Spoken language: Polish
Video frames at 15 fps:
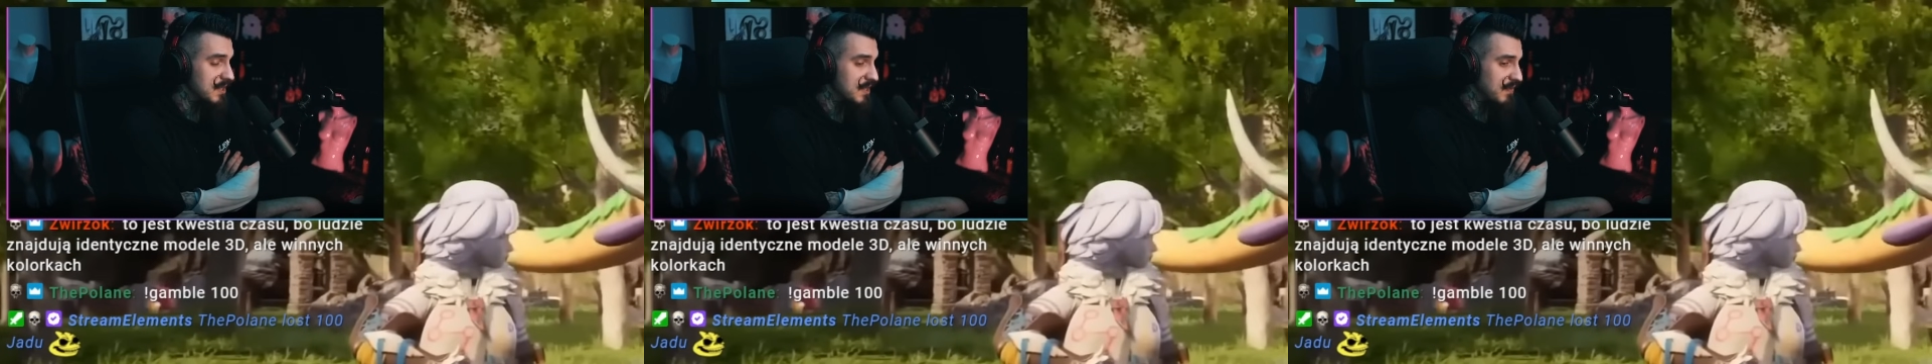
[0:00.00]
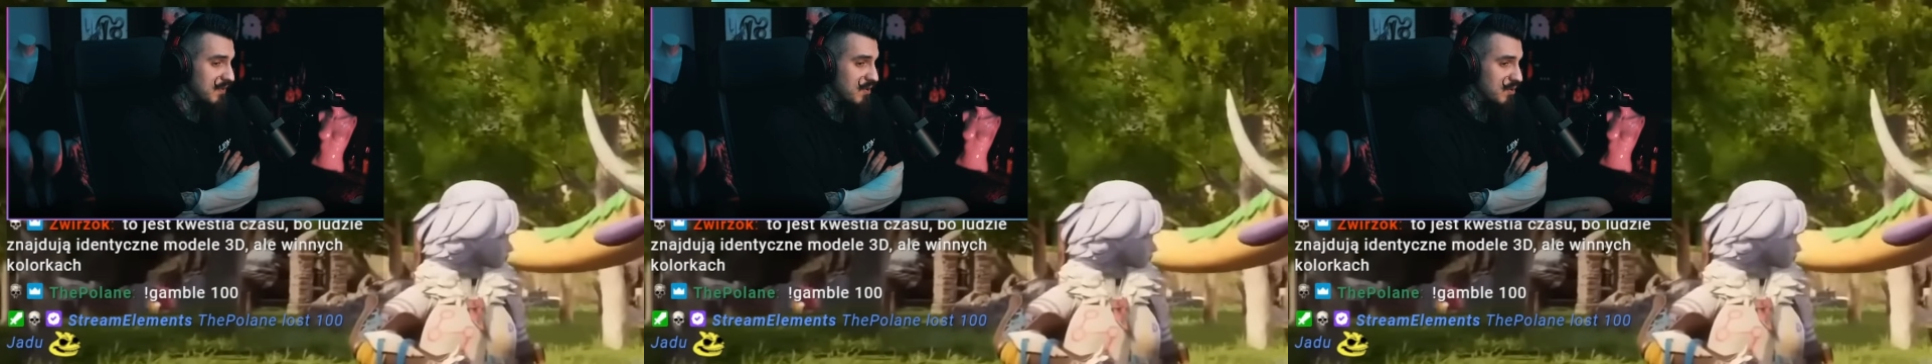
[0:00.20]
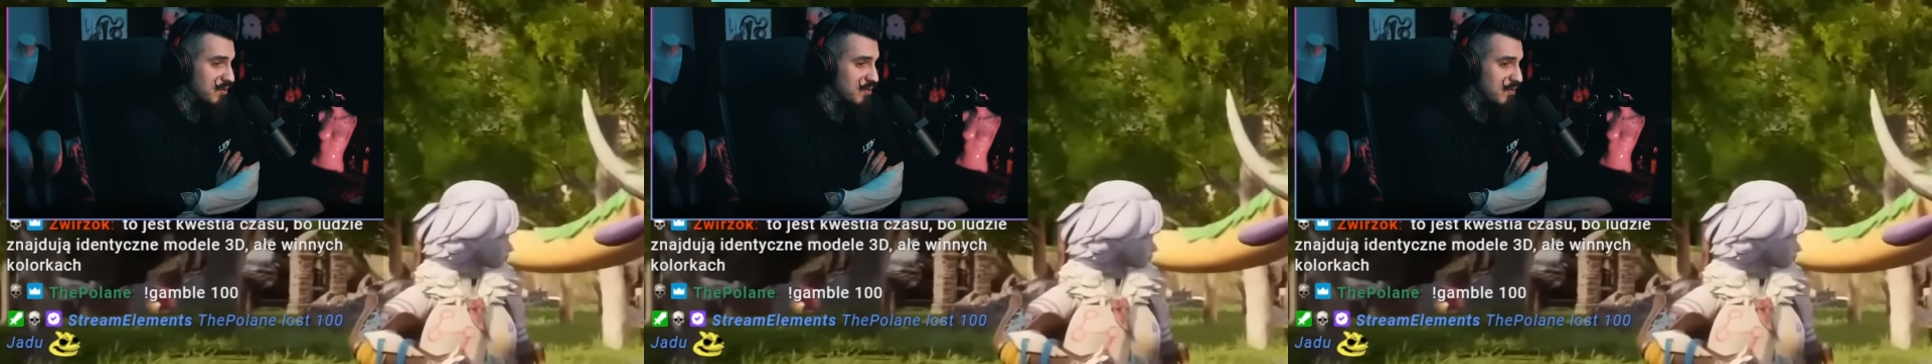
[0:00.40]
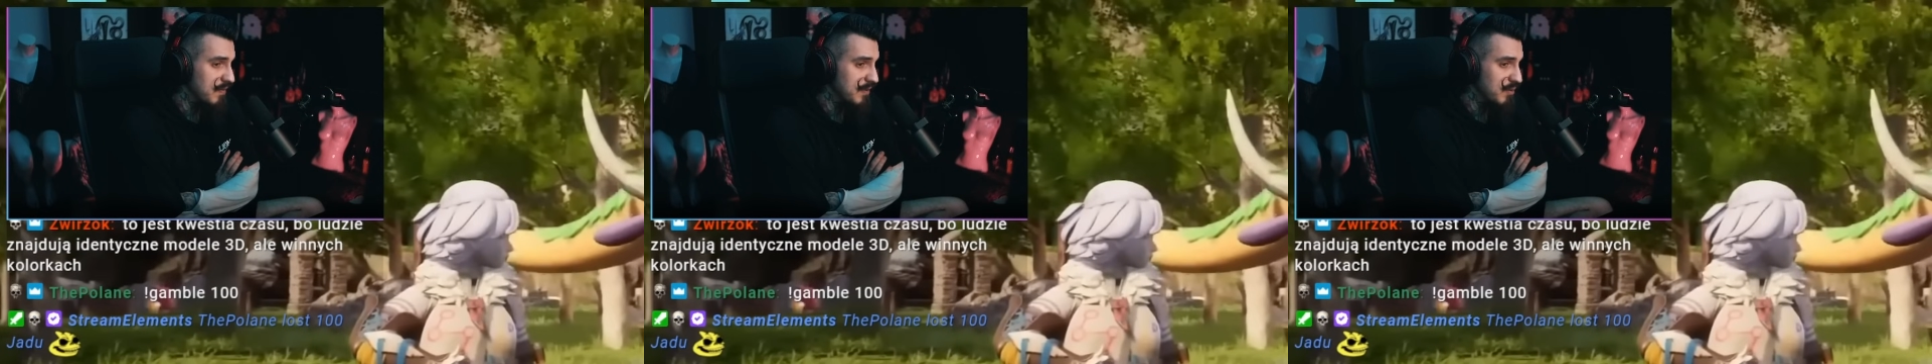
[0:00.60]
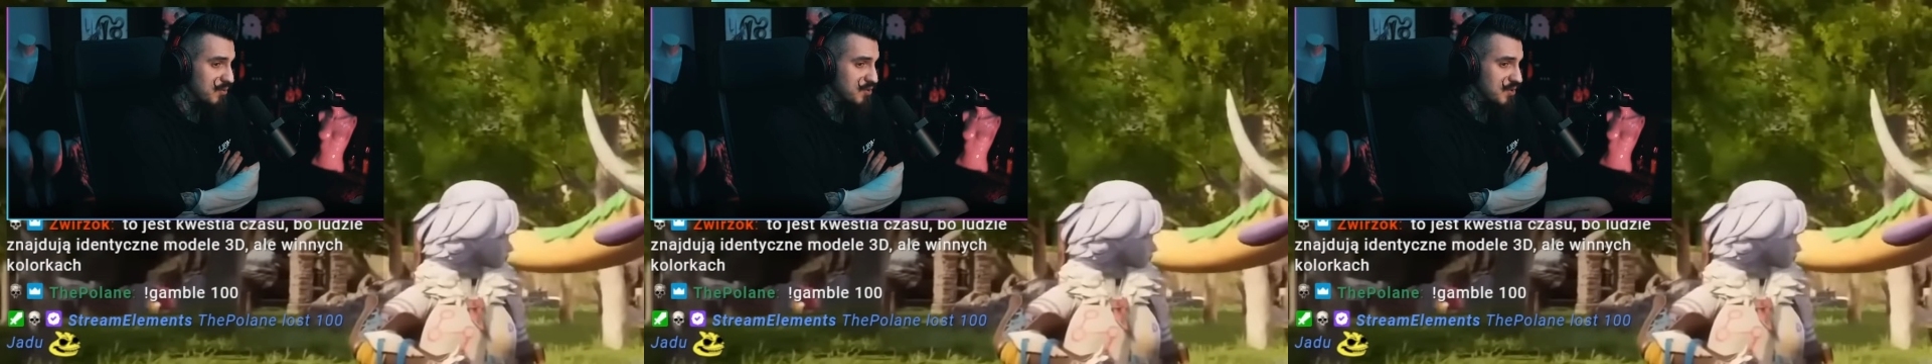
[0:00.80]
stworków
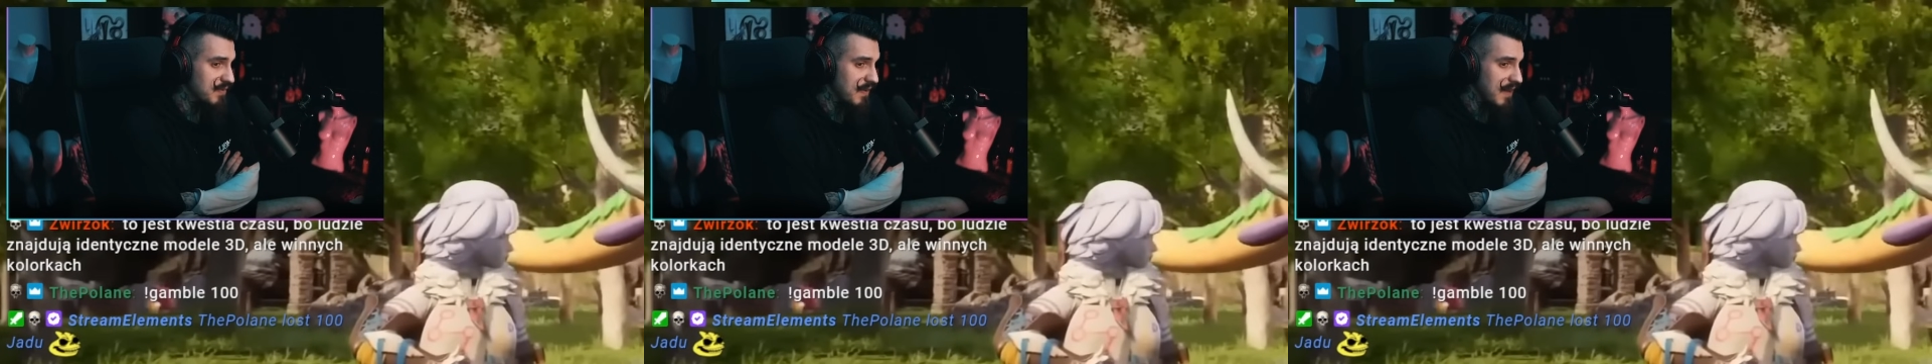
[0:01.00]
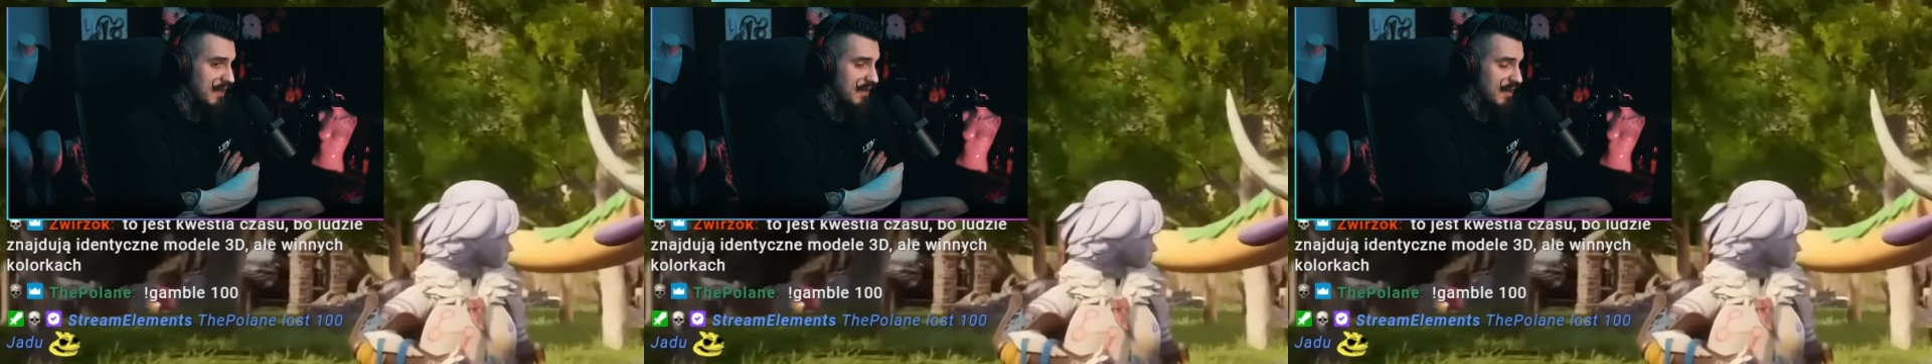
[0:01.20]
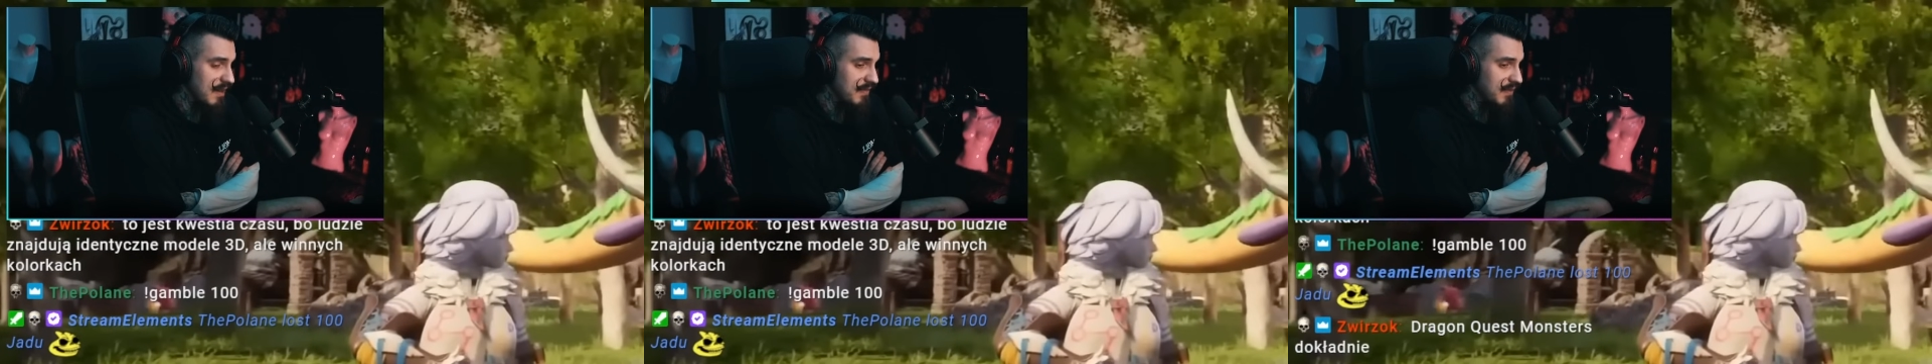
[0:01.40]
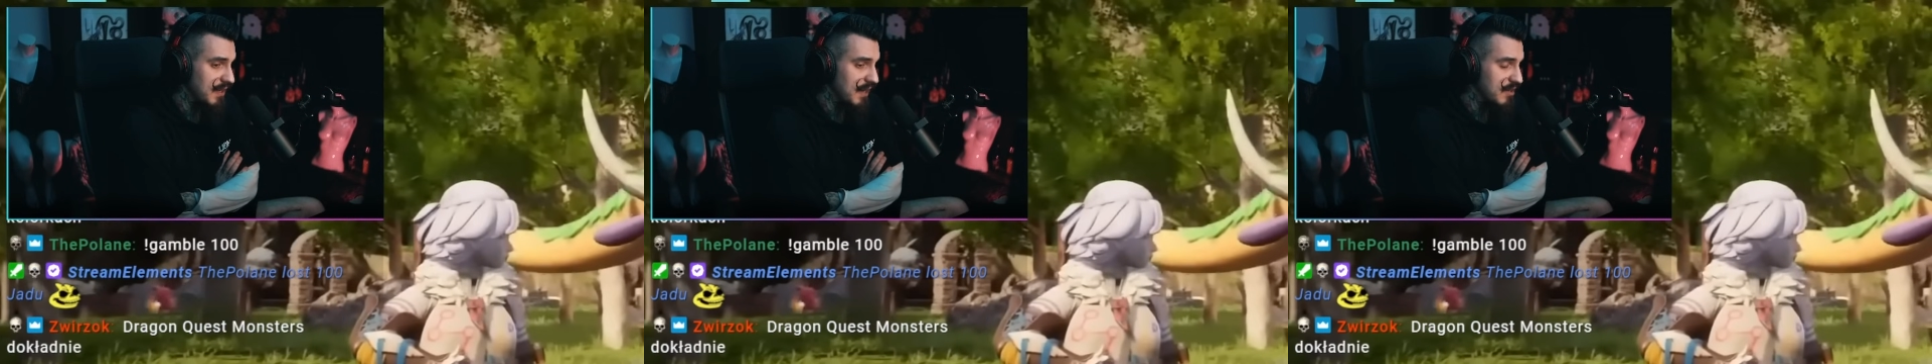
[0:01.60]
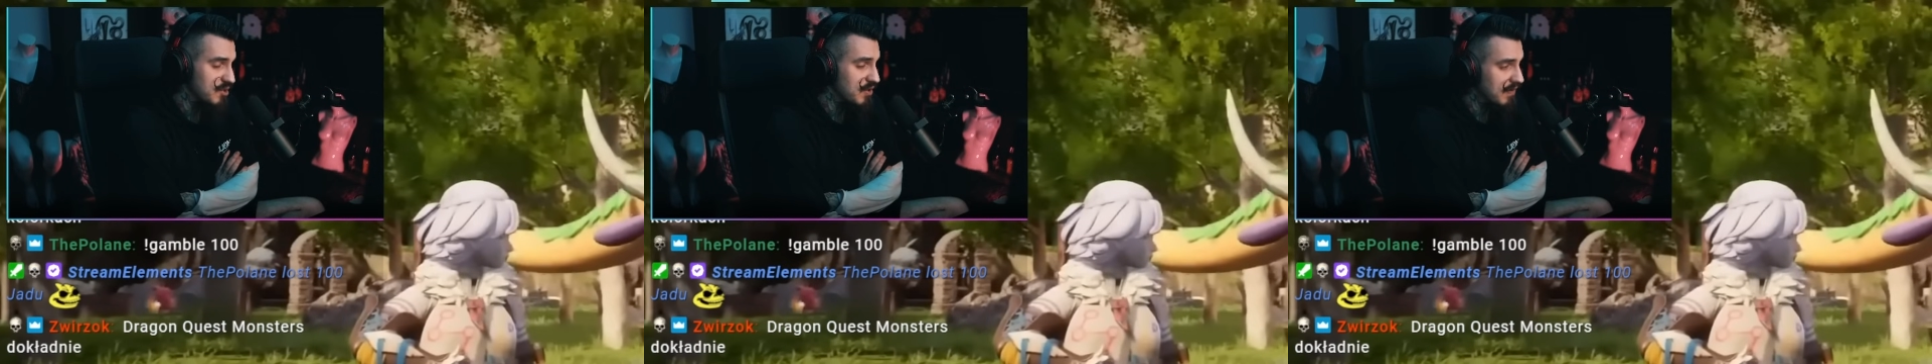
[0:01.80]
do używania w
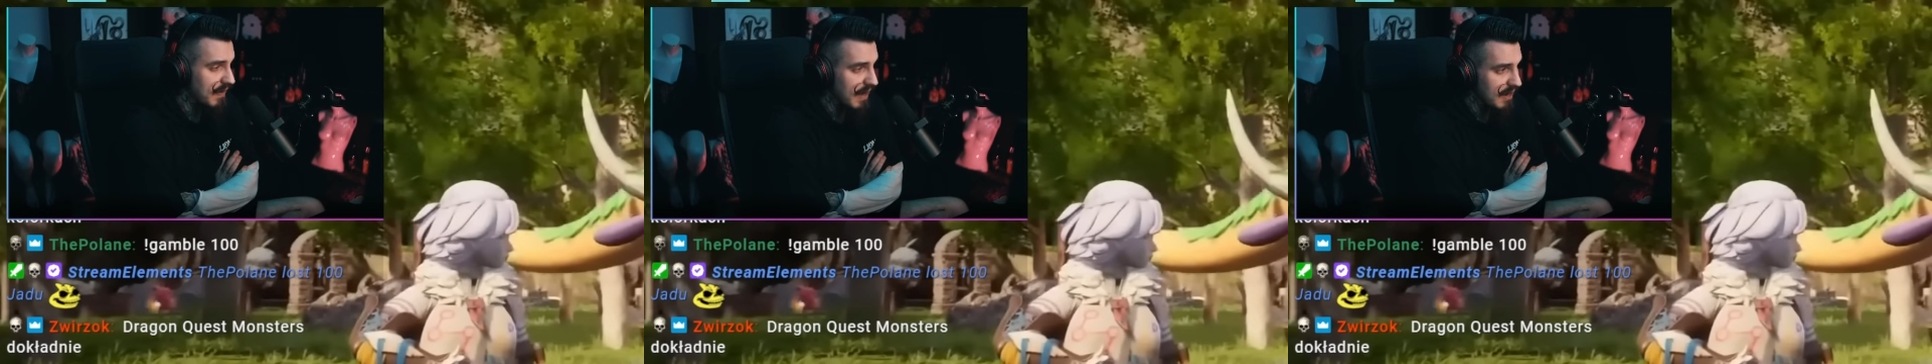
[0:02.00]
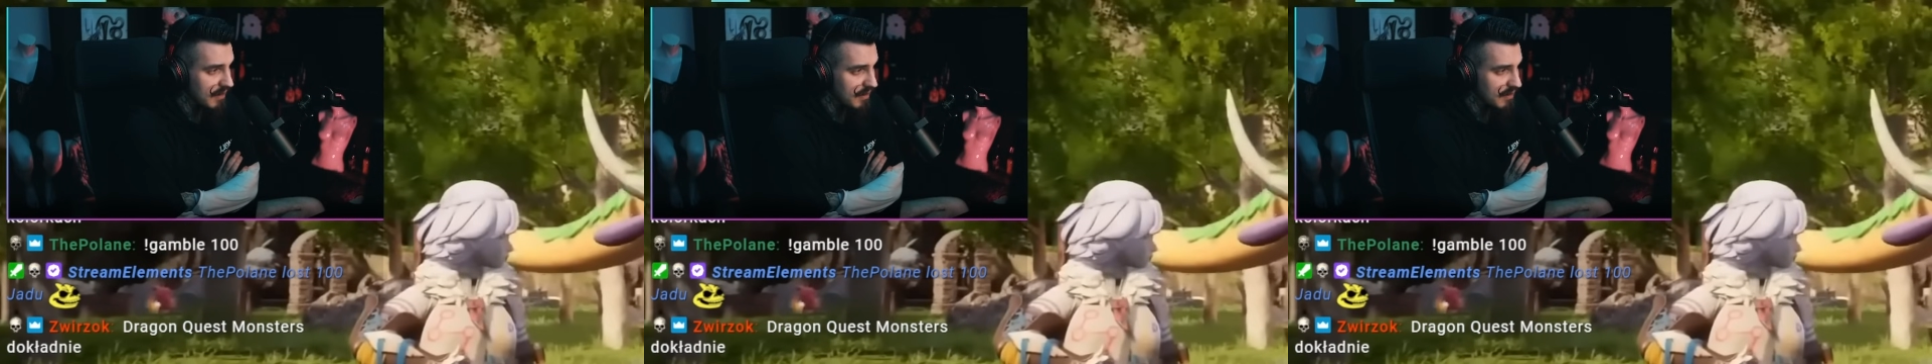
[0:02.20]
trakcie walk